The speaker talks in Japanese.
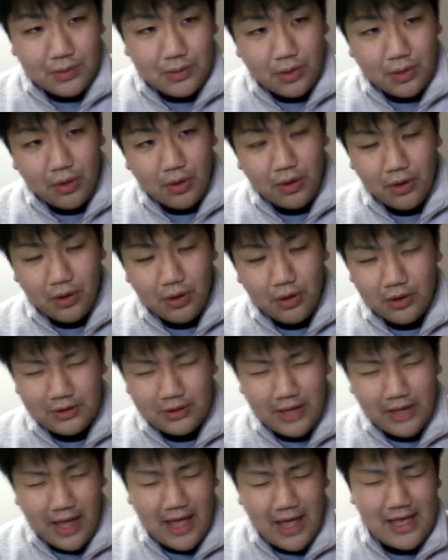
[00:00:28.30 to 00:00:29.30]

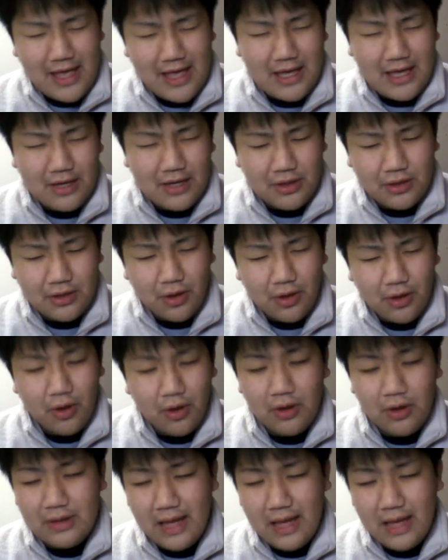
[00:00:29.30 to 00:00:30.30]
太っている
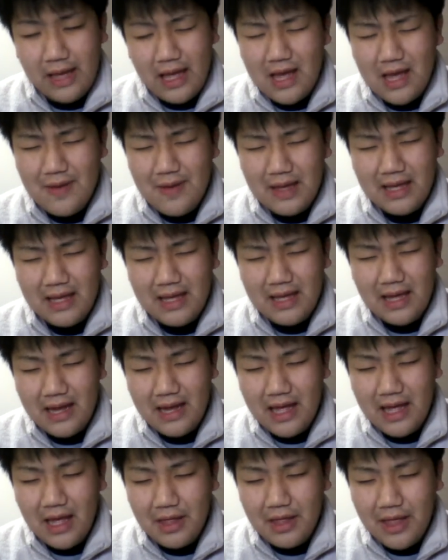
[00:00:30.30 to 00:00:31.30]
のかわか
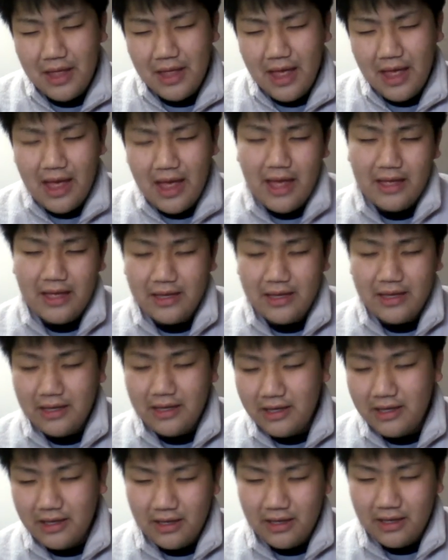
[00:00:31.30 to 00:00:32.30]
らな
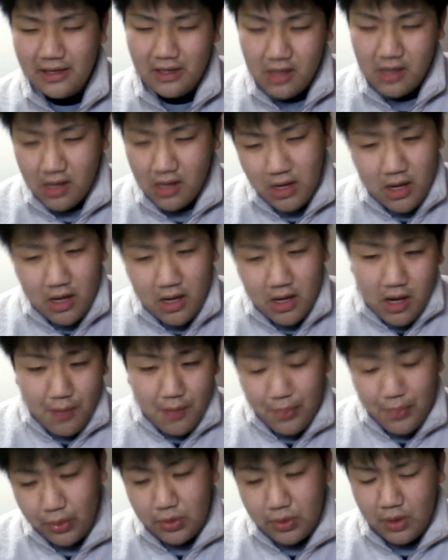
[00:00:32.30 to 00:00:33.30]
い。
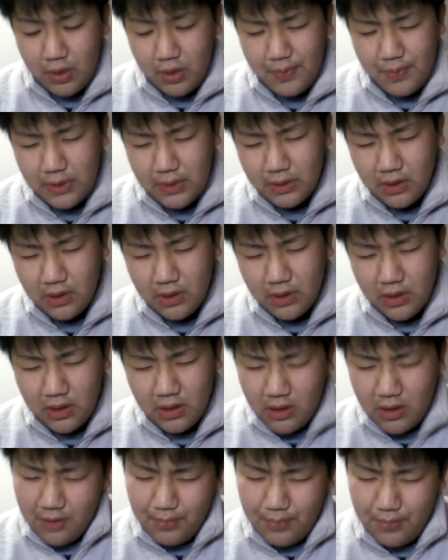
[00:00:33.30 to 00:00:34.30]

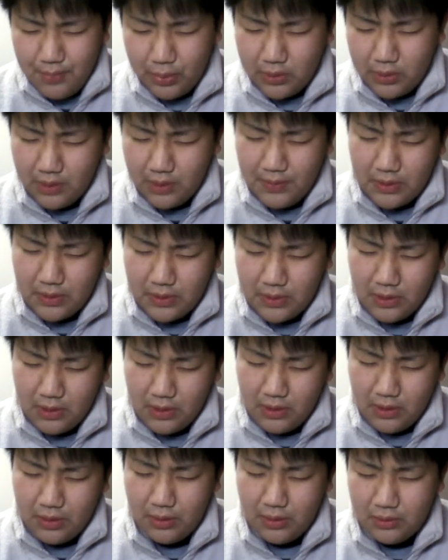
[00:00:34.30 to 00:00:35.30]
ブクブク、
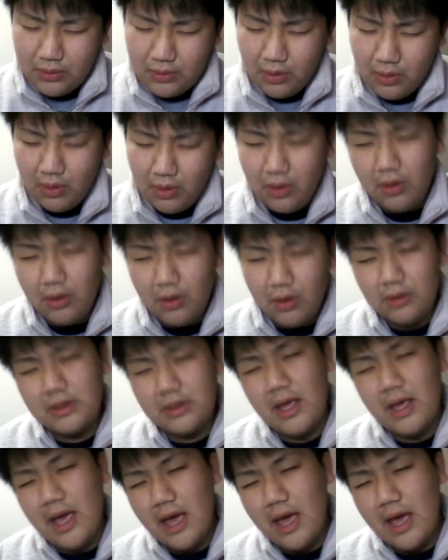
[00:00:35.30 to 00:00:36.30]
ブクブク
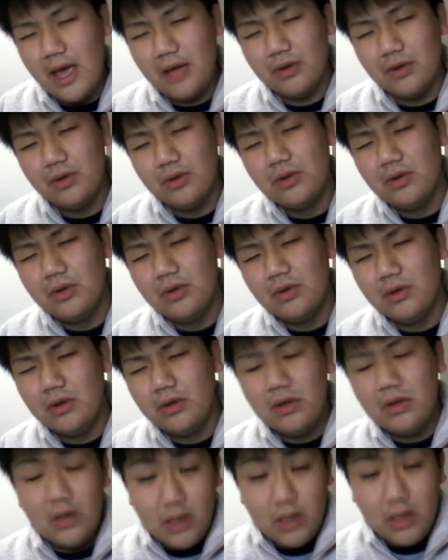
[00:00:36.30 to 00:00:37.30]
太って
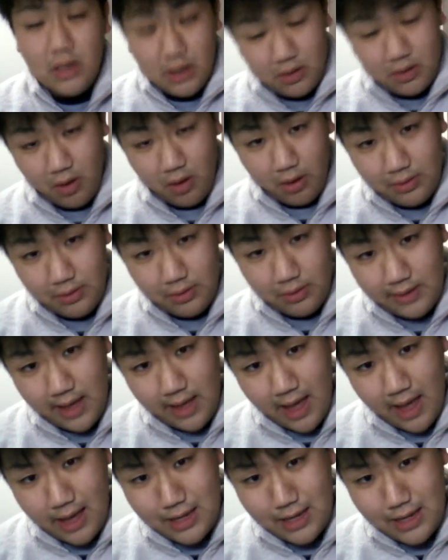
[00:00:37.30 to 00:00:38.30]
る。こん
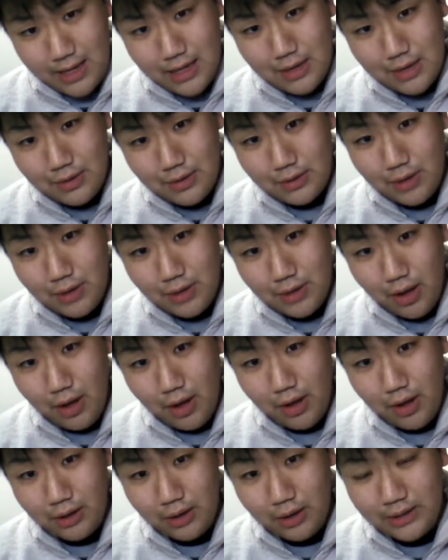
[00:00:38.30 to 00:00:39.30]
なに
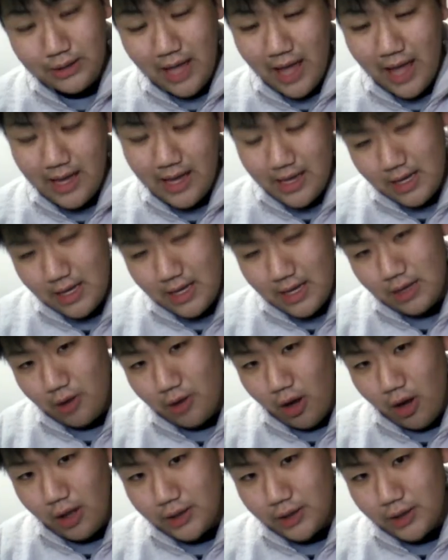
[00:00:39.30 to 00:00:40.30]
太っていい
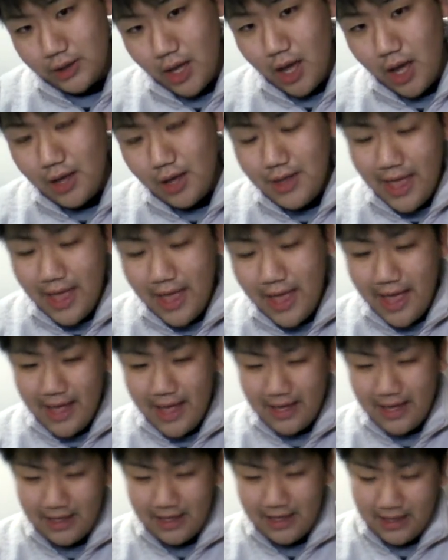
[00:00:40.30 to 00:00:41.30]
こと
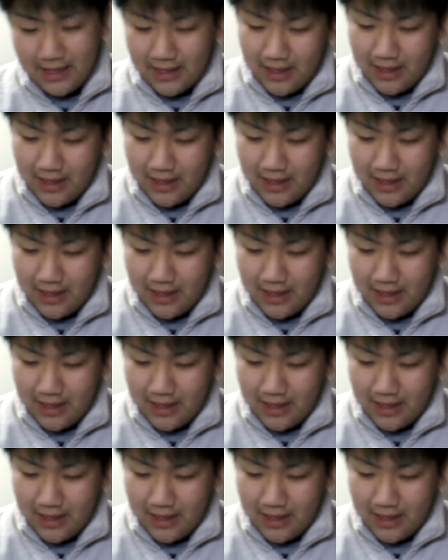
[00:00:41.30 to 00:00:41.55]
ない。